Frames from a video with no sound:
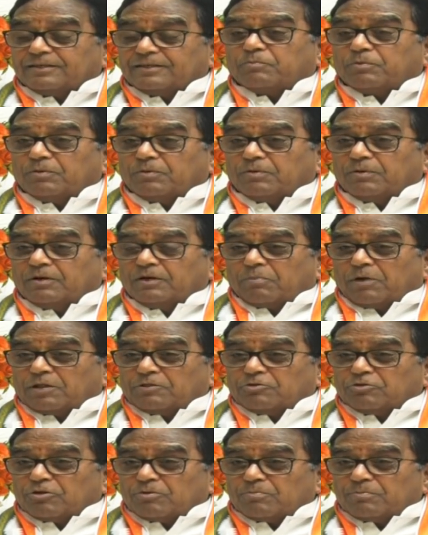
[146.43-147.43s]
ఎప్పుడు
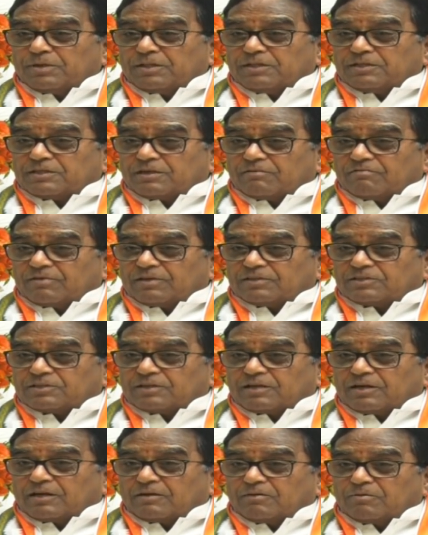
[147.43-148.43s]
పంతొమ్మిది
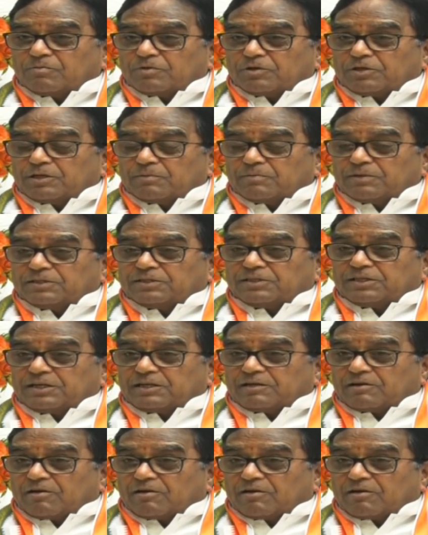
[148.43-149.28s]
సంవత్సరాలు ముఖ్యమంత్రి